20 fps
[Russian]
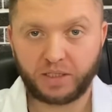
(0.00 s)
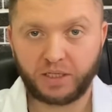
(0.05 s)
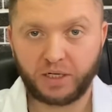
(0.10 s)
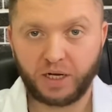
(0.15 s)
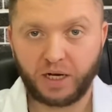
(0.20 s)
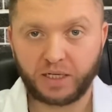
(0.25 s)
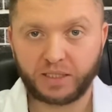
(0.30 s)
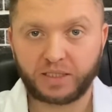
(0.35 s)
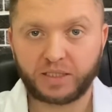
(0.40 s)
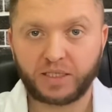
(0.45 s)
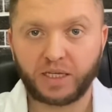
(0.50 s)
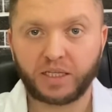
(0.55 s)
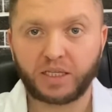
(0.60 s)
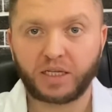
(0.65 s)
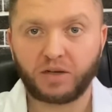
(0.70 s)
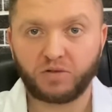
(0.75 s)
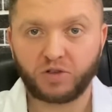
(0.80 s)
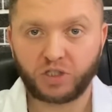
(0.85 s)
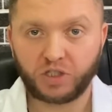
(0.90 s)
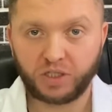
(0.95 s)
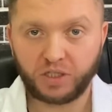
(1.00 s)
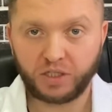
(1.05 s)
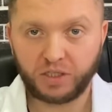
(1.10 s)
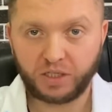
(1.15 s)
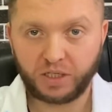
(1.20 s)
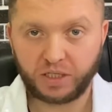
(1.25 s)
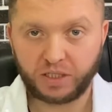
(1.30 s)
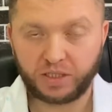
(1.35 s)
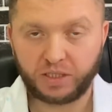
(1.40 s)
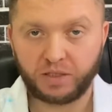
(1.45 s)
остатков
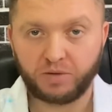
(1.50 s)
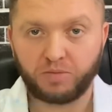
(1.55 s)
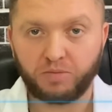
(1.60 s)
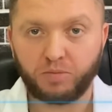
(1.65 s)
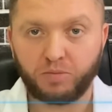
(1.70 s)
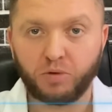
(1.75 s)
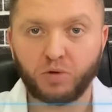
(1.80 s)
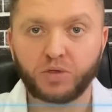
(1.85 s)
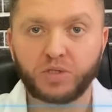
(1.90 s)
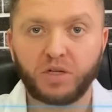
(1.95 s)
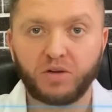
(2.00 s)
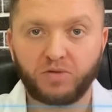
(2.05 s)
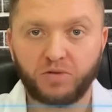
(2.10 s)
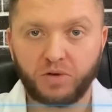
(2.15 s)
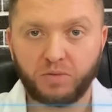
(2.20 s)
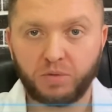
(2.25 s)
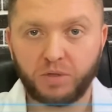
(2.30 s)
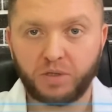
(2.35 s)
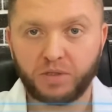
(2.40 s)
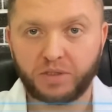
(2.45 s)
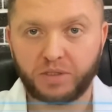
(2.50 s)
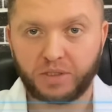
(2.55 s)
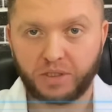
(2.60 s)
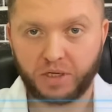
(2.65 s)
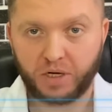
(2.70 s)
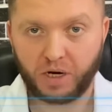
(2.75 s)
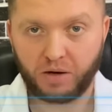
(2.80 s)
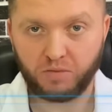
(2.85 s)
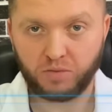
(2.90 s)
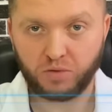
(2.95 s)
жидкости после выполненных
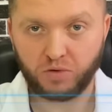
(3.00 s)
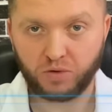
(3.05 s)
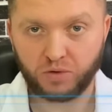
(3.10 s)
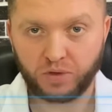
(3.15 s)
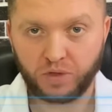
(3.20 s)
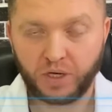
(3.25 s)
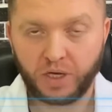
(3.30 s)
работ.